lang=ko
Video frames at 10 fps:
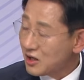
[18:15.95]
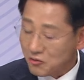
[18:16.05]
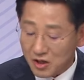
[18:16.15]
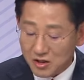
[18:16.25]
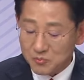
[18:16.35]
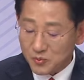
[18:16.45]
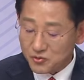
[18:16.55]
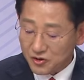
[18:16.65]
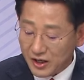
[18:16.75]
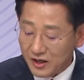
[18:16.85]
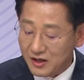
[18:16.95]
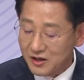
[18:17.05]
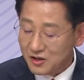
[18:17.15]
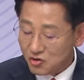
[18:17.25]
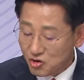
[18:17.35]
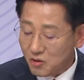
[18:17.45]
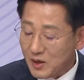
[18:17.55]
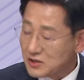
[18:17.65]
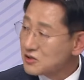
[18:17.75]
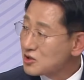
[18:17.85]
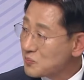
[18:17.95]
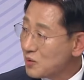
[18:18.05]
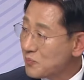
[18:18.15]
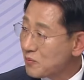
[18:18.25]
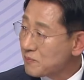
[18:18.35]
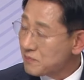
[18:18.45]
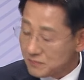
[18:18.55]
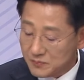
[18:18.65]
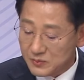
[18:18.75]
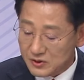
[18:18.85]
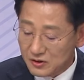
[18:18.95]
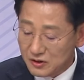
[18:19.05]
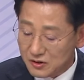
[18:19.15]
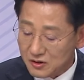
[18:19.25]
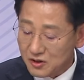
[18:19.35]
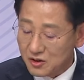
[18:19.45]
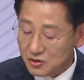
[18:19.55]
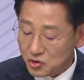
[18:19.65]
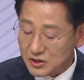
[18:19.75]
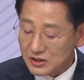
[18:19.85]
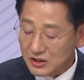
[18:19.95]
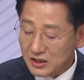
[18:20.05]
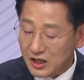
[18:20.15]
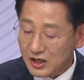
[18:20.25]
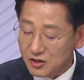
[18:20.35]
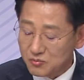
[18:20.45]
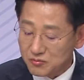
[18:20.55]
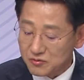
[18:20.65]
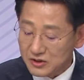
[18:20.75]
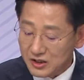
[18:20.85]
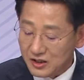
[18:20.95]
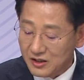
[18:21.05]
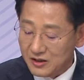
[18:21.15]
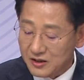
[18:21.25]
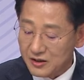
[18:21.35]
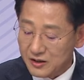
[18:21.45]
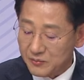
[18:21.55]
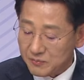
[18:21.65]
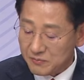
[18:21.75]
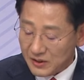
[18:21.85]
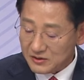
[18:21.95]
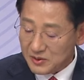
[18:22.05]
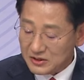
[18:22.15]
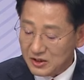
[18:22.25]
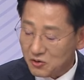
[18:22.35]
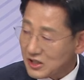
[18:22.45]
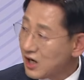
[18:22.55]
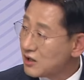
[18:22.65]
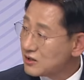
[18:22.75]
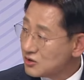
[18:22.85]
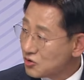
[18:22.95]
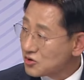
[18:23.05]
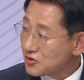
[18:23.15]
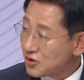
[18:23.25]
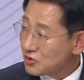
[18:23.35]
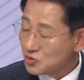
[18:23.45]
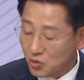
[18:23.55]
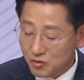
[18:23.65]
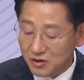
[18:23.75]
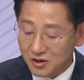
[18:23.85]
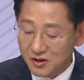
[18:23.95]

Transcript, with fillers: 하여간 관련법 중에 균형발전특별법 등등 조세 특례나 이런 부분이 예, 말씀하신 대로 잘 이루어져서 좋은